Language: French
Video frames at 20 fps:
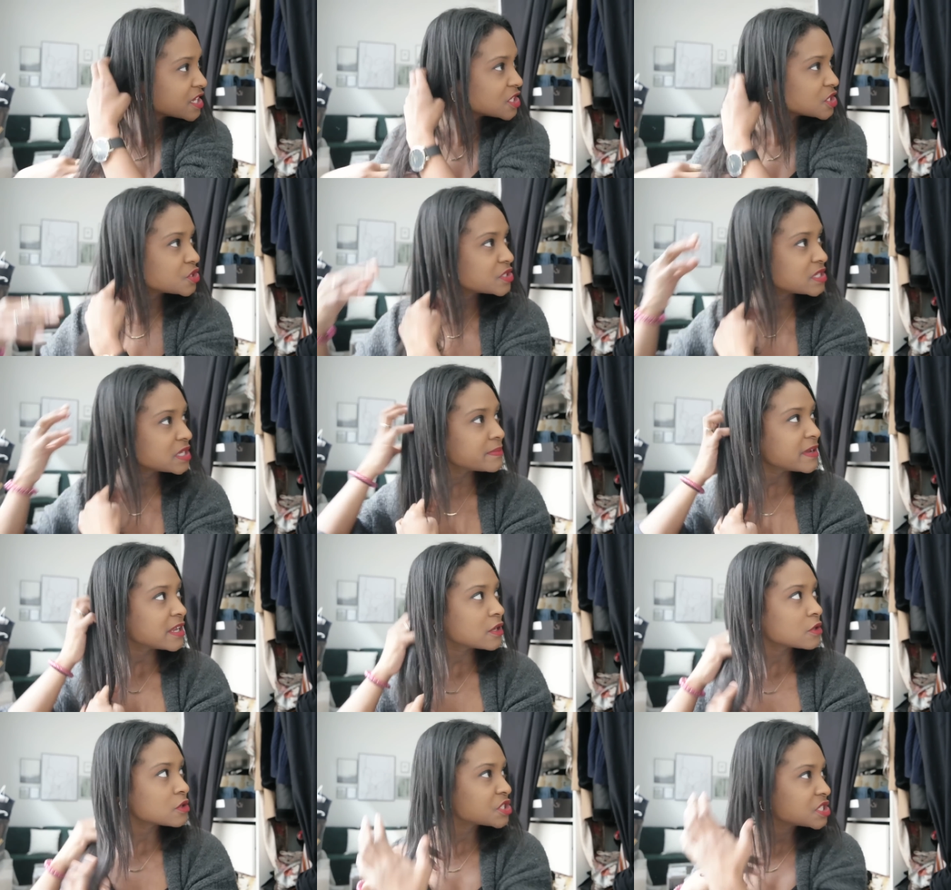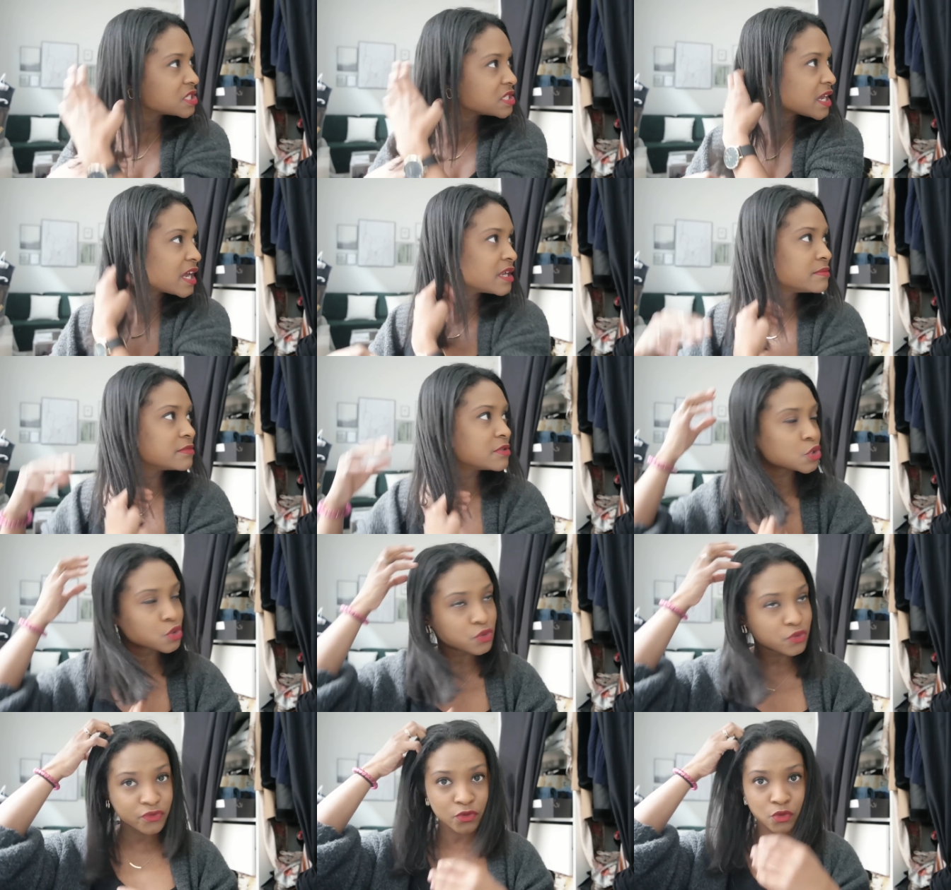Je démêle en général mes
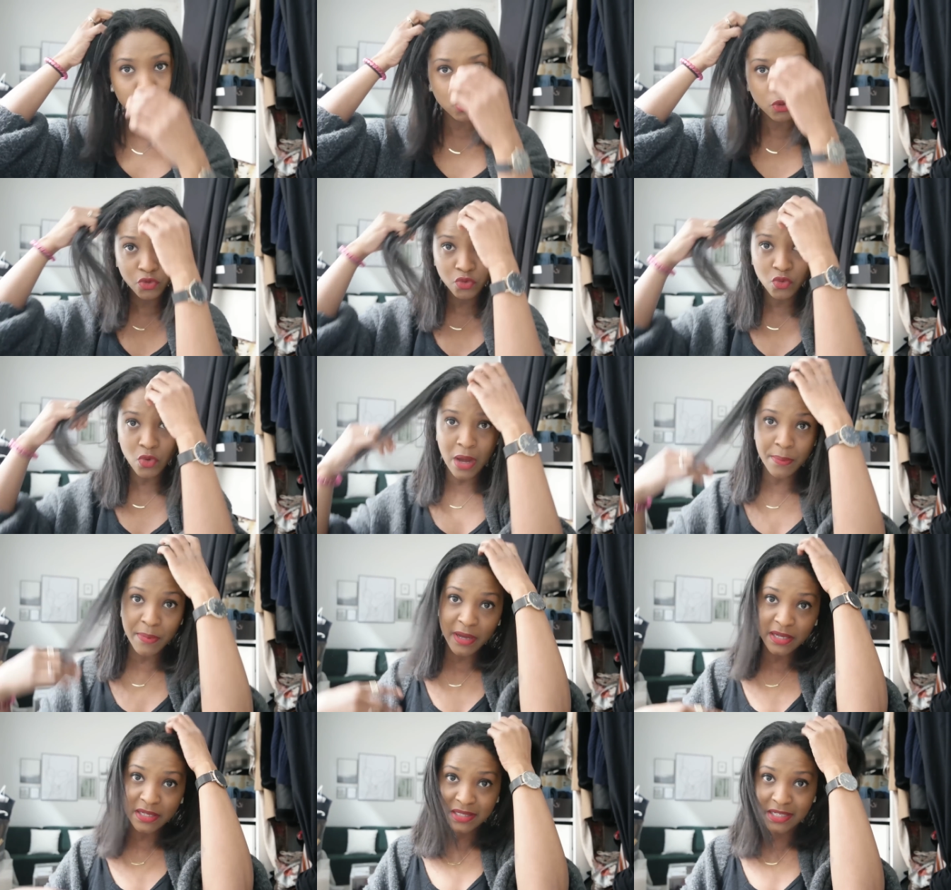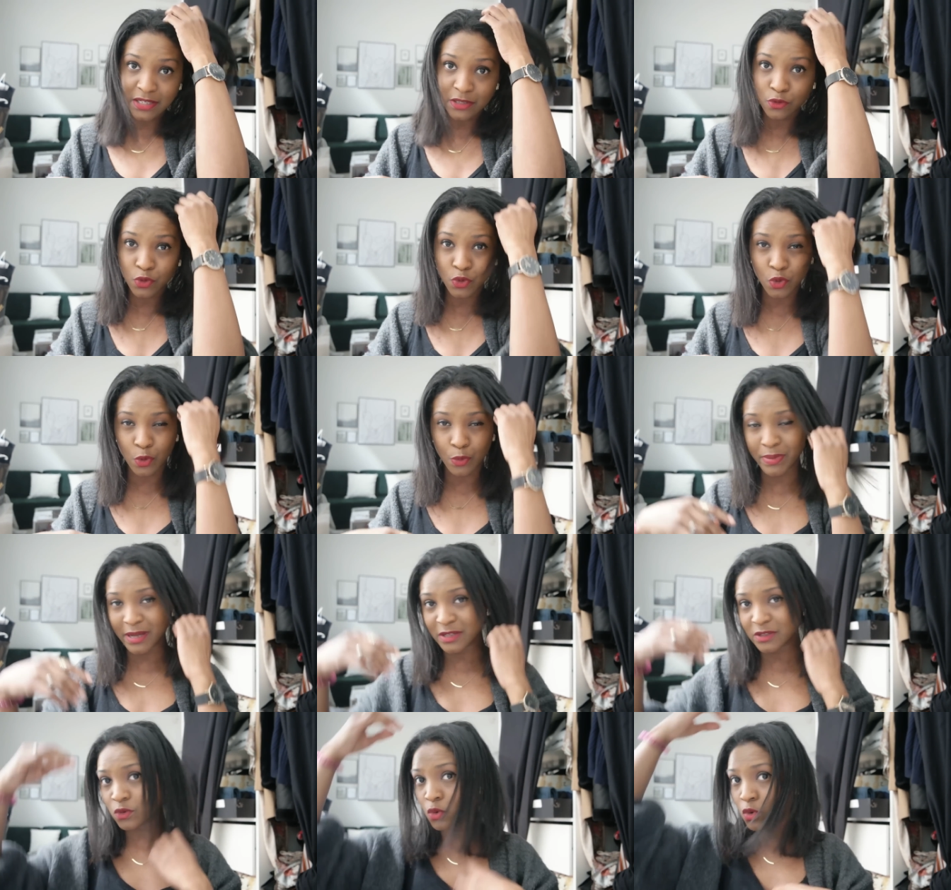cheveux au doigt parce qu'ils ne sont
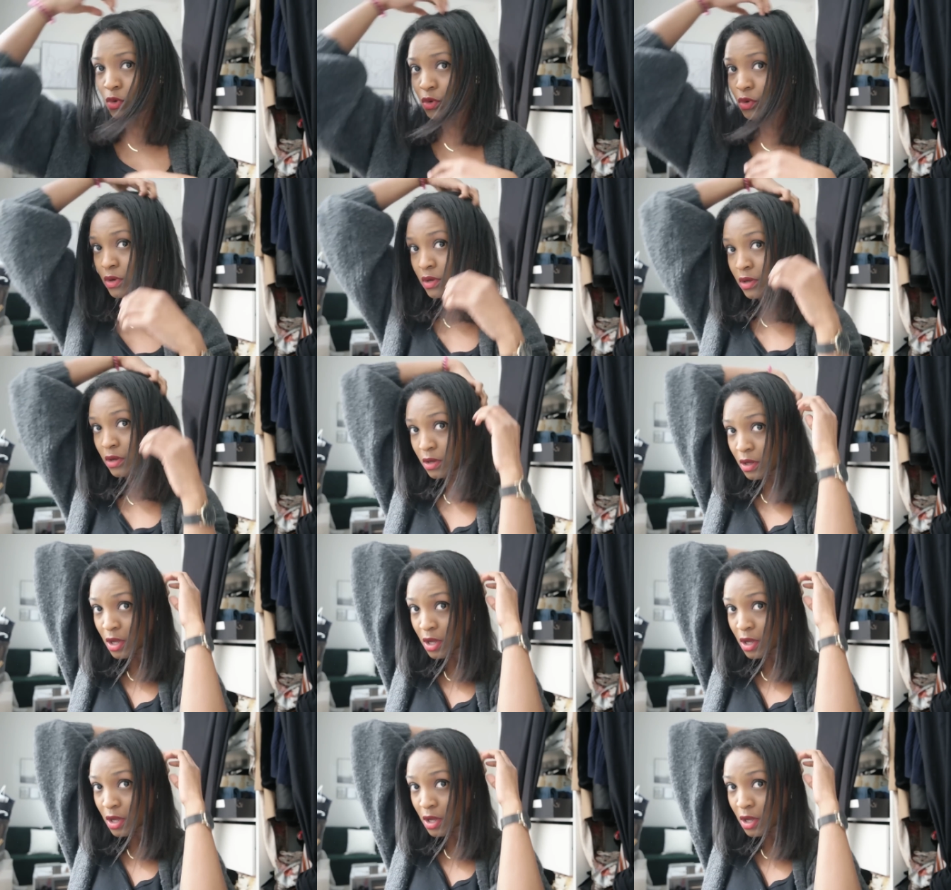pas trop